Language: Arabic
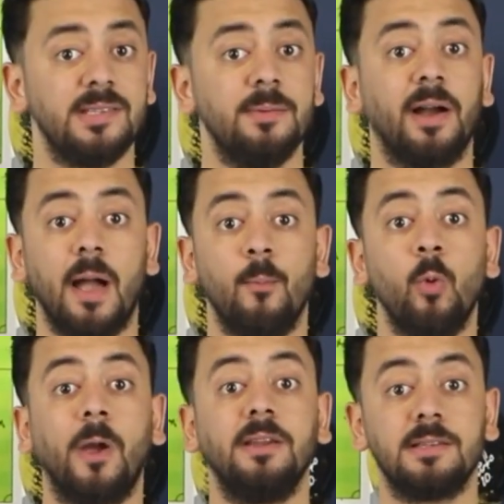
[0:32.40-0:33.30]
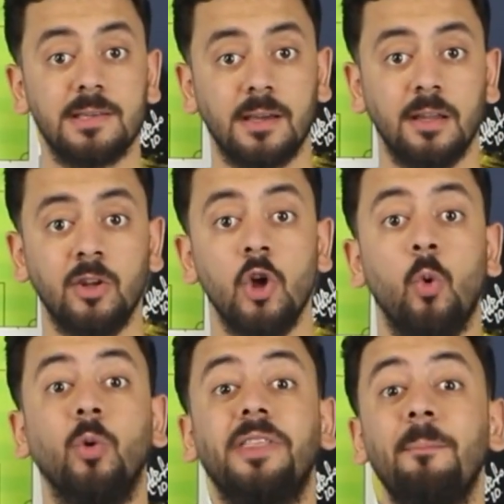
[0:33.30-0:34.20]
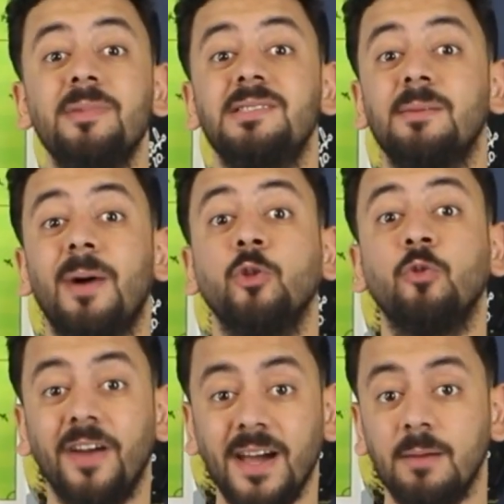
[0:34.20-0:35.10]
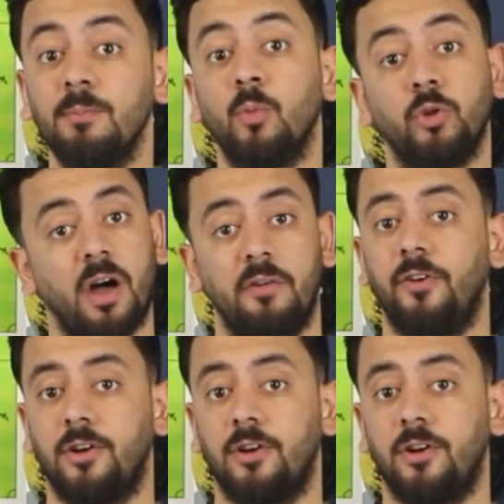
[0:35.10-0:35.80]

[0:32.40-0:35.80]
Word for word: بنزيما كان ممكن يتسجن وتم استبعاده فعلا من منتخب